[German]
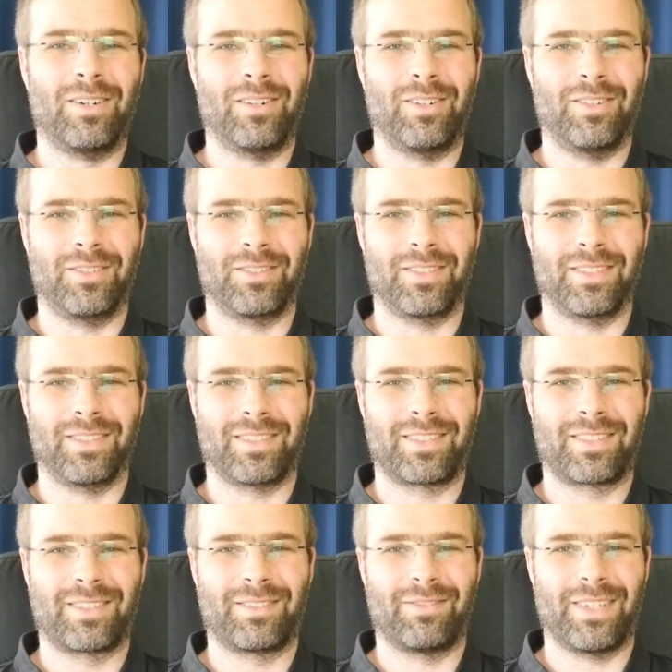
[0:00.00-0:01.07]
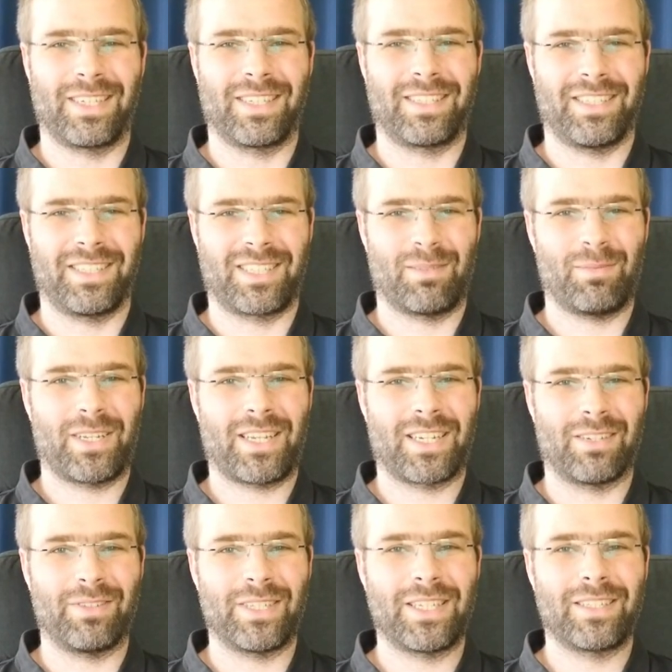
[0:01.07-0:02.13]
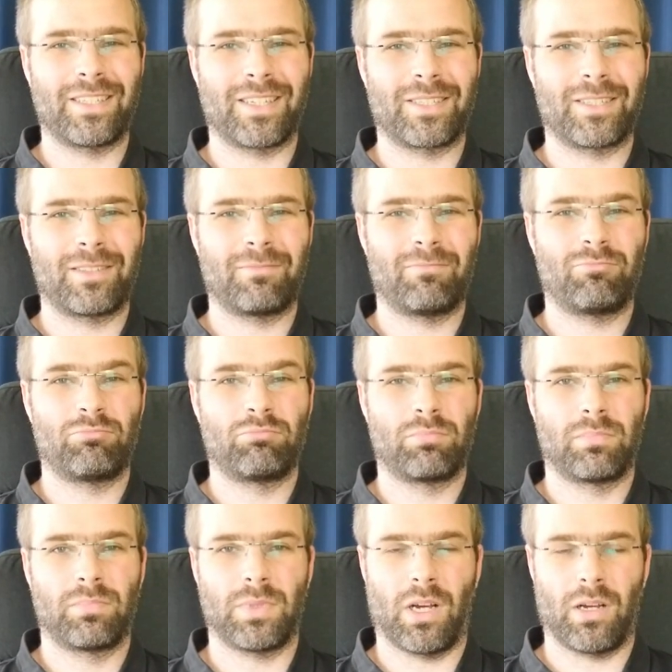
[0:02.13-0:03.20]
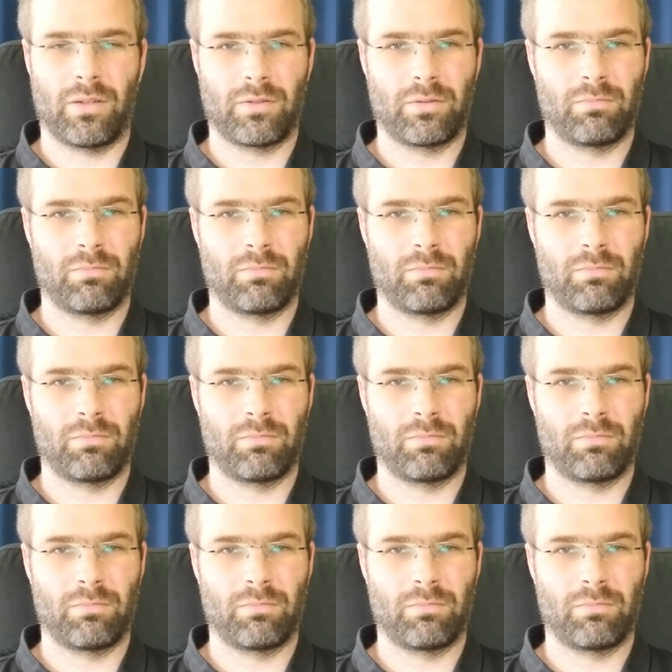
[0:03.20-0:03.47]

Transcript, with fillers: Und wenn ich diese Kamera gewinne, dann ja,